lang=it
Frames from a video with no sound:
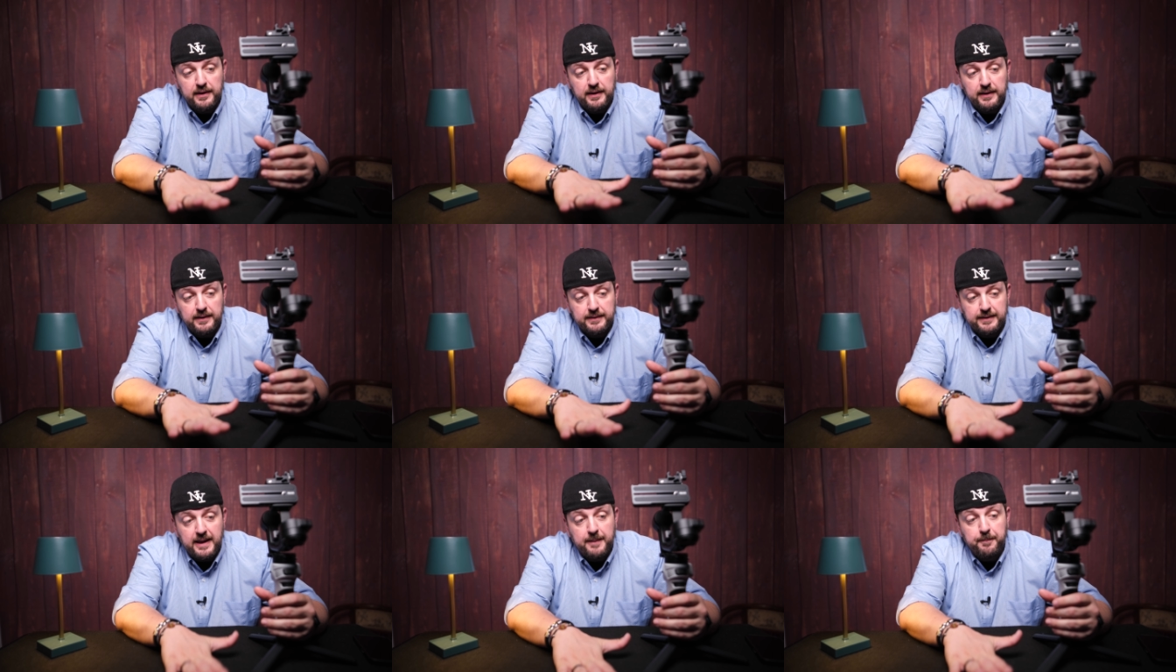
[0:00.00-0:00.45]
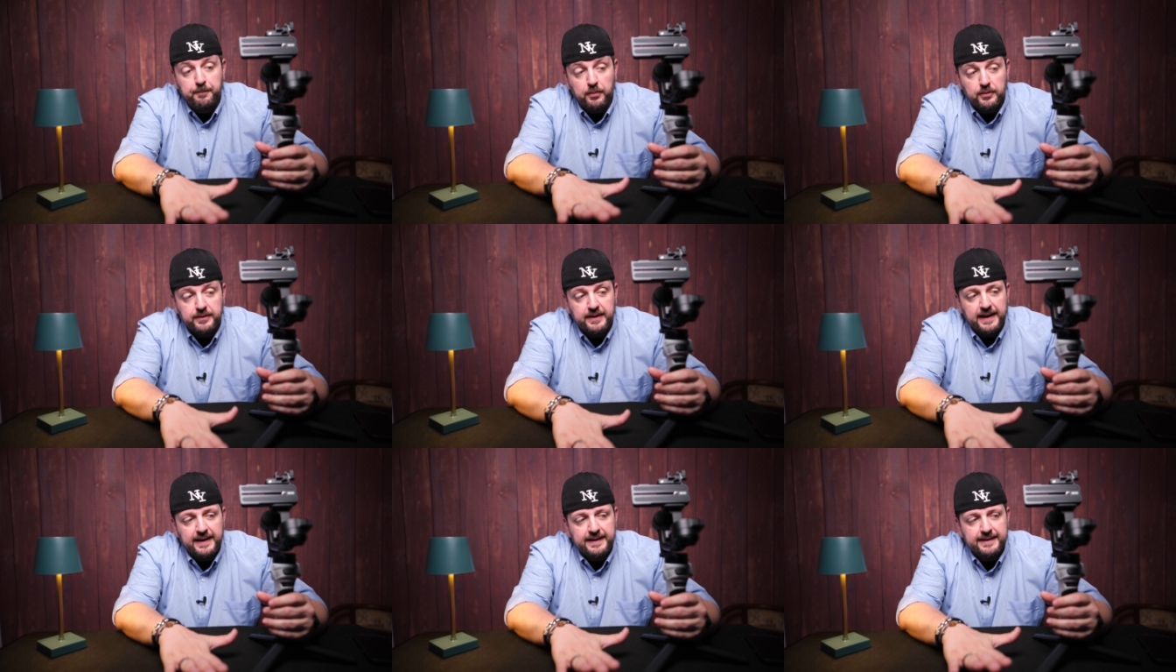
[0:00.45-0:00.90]
ed è
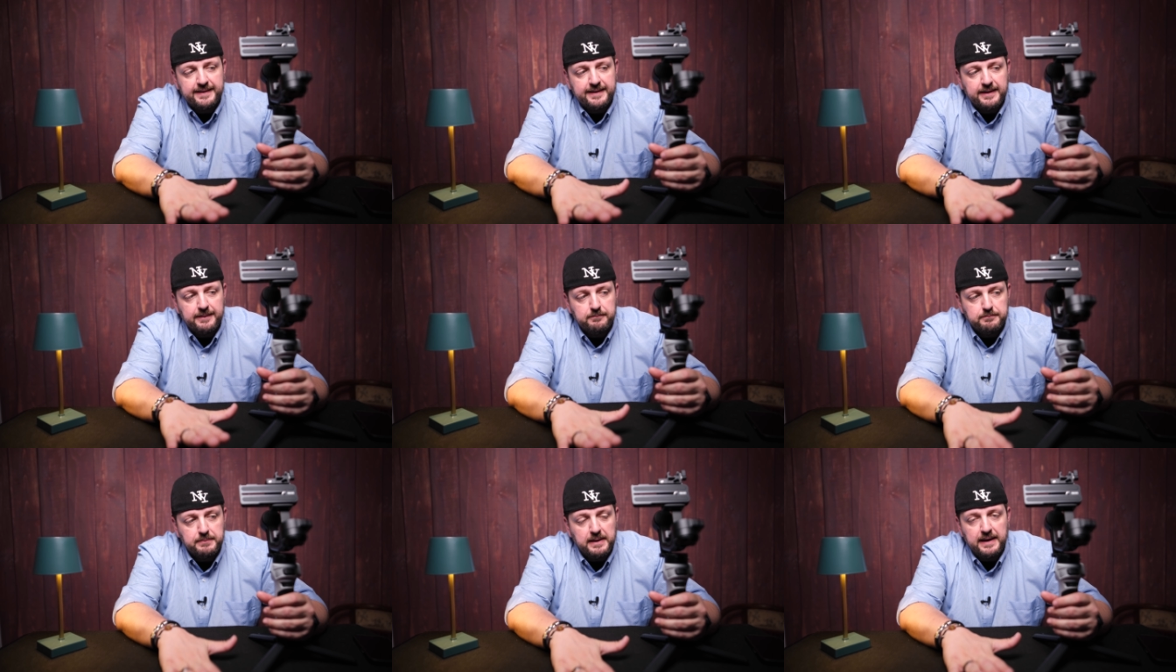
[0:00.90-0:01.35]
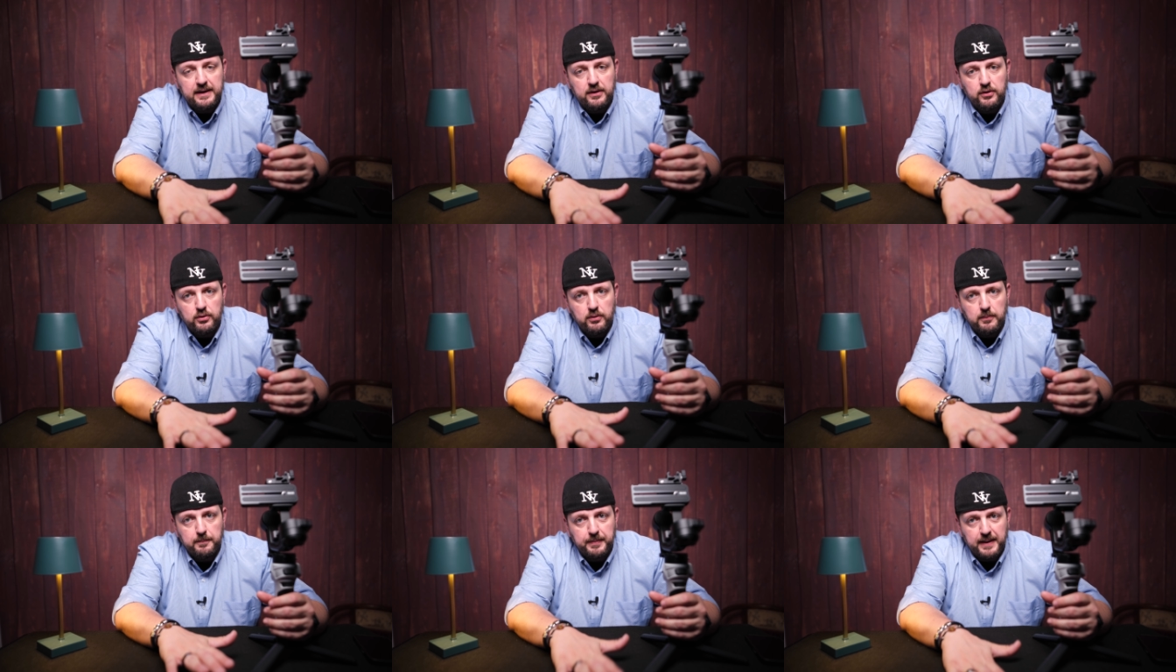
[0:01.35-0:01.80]
potente,
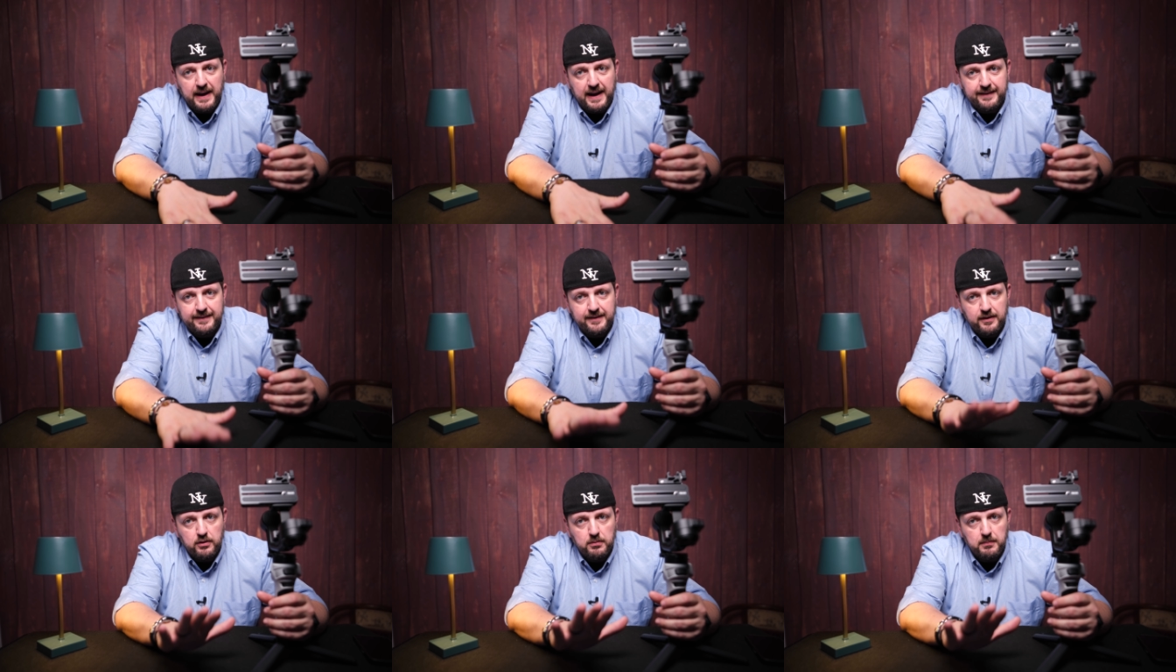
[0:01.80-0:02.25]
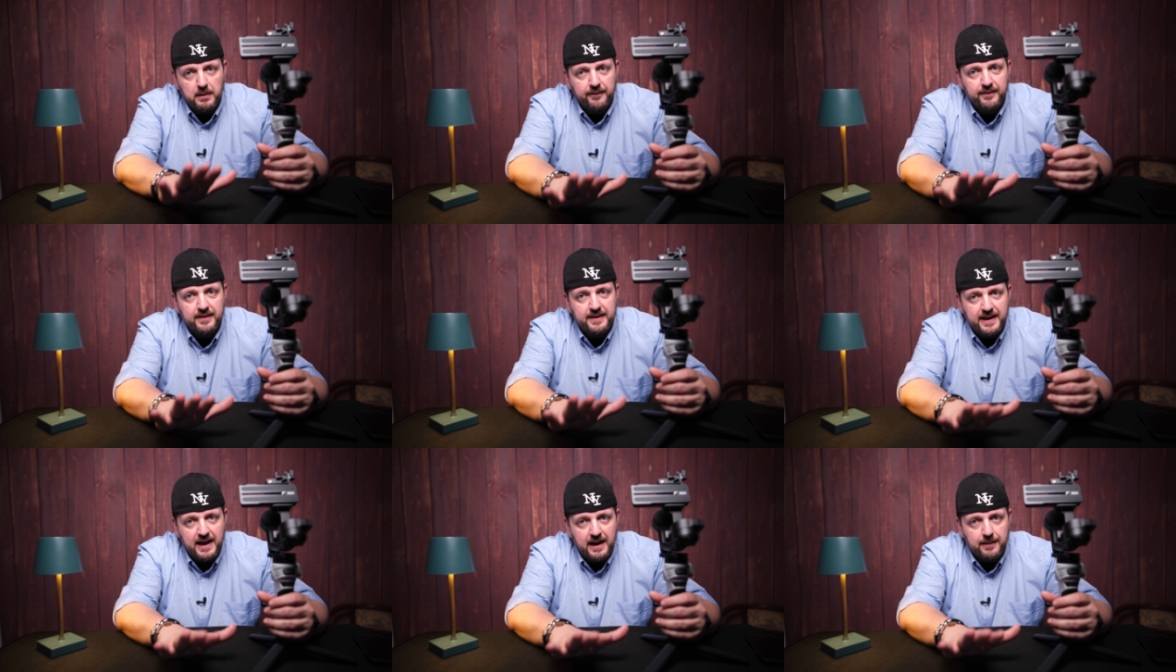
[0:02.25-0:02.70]
bello, pratico. Ma
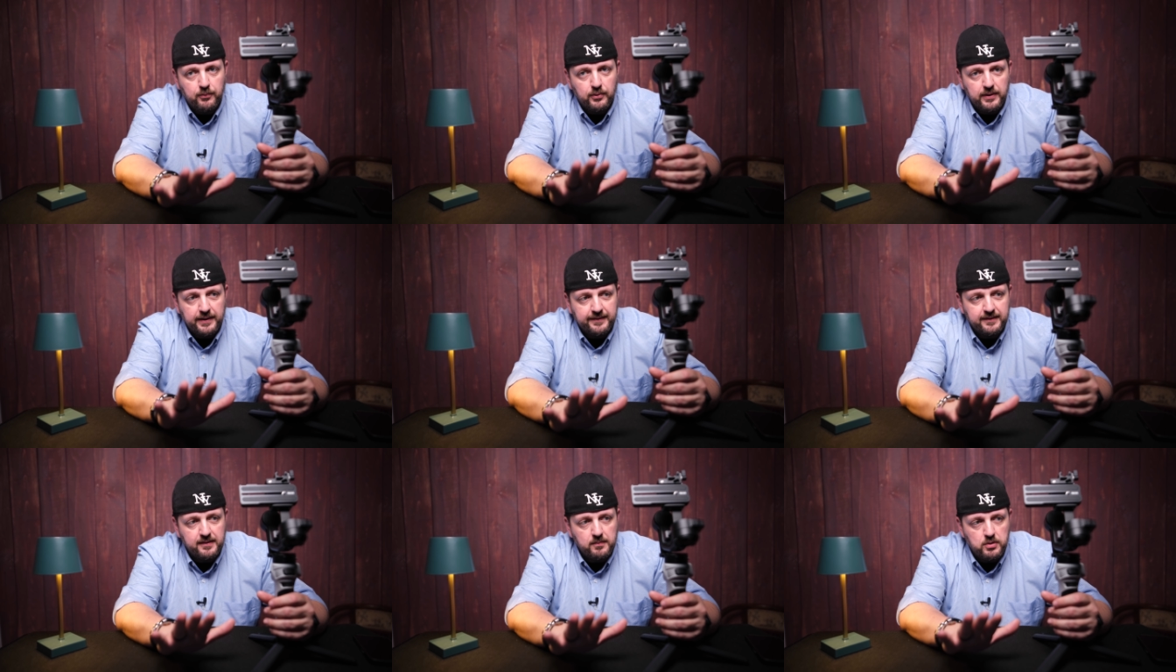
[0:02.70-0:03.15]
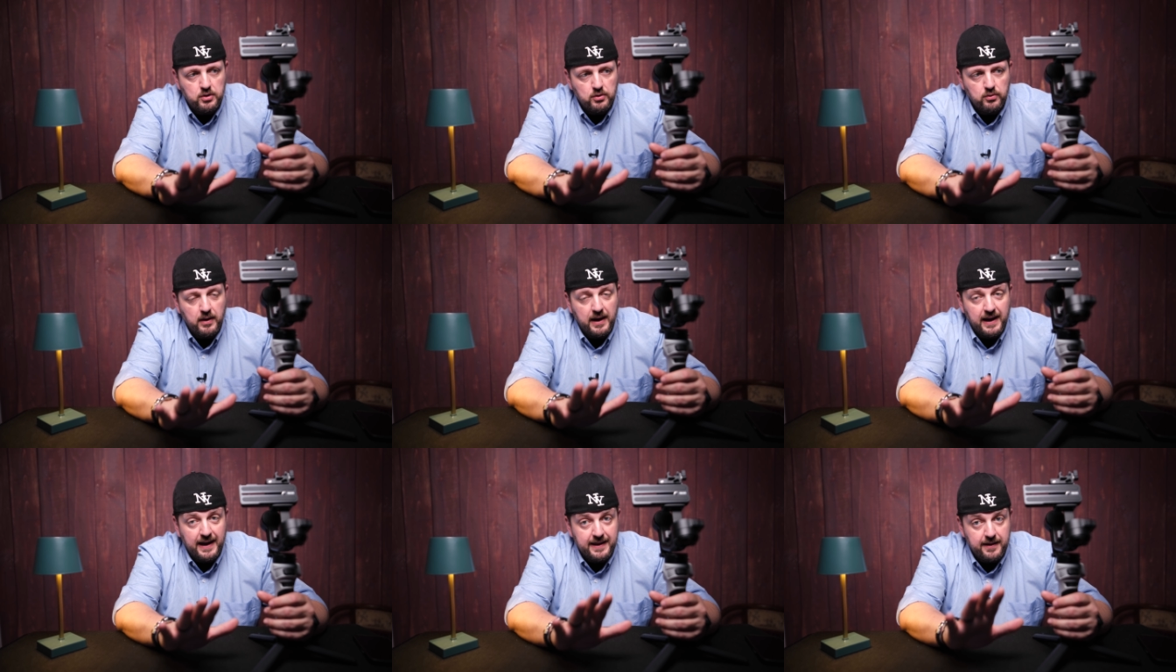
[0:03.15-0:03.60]
veniamo un
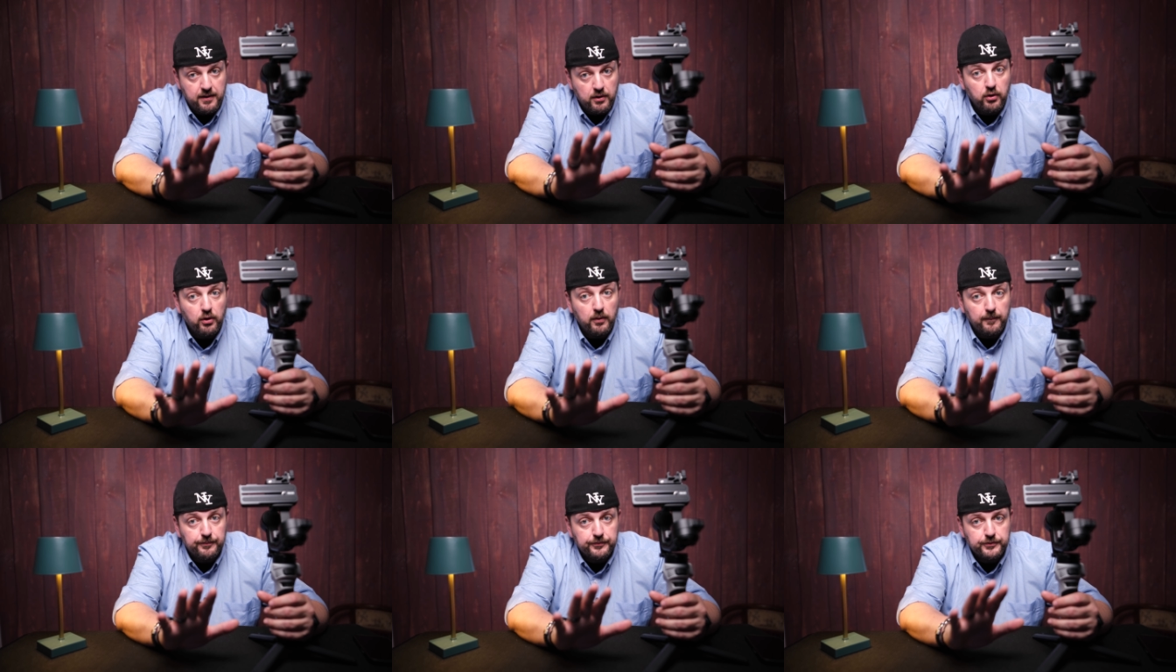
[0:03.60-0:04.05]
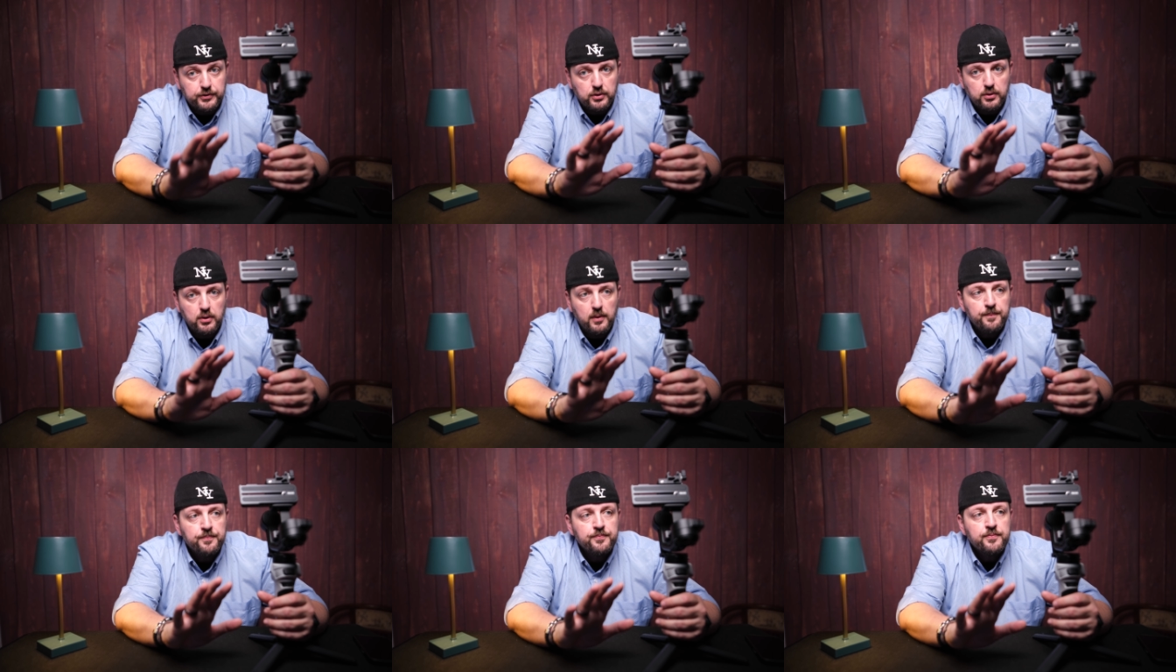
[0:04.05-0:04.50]
attimino ai
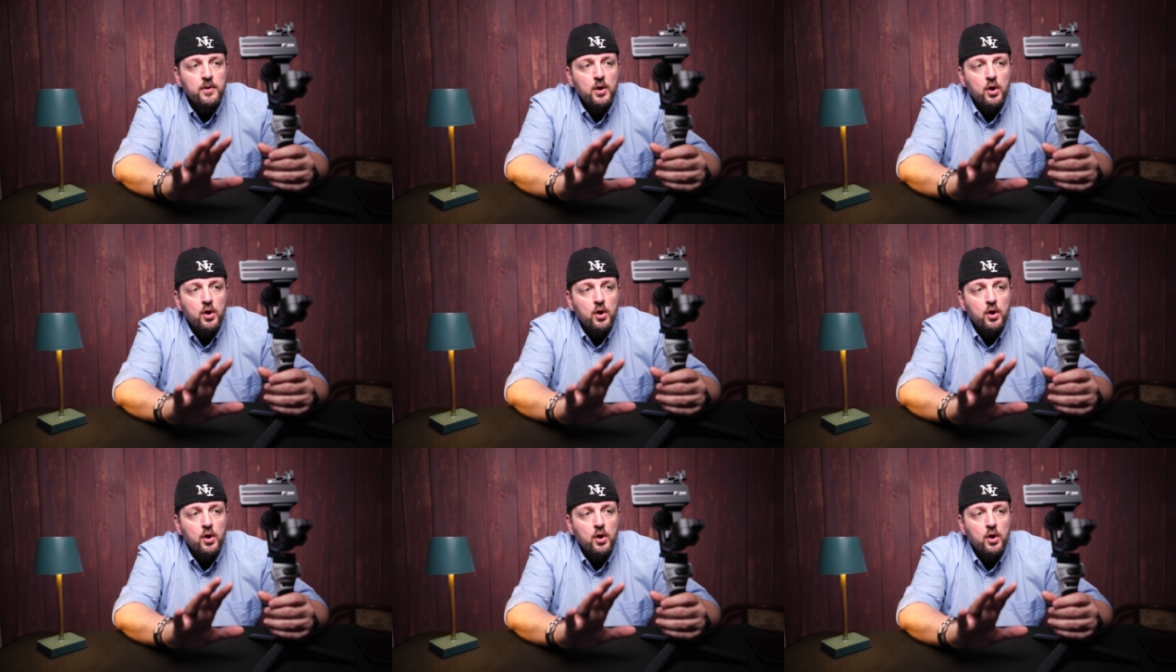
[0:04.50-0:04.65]
contro.